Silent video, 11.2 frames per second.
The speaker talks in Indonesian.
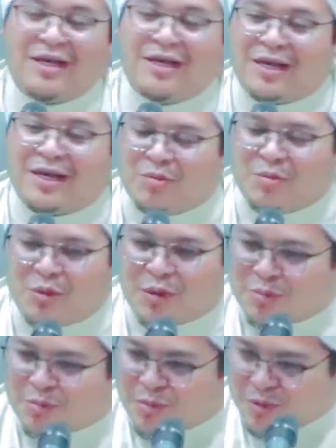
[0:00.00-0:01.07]
Inni
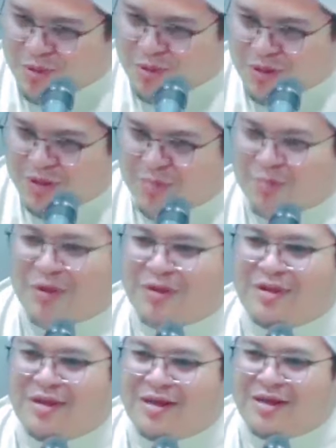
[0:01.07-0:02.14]
muhibbun
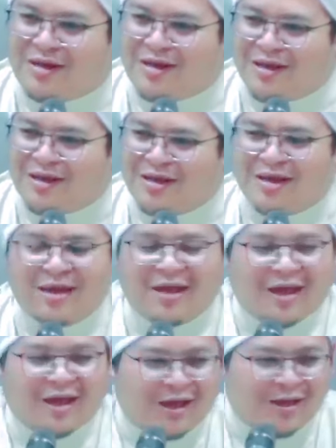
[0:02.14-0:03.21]
bidzikri
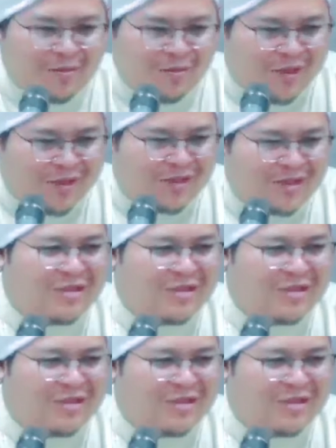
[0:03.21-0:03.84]
Ahmad.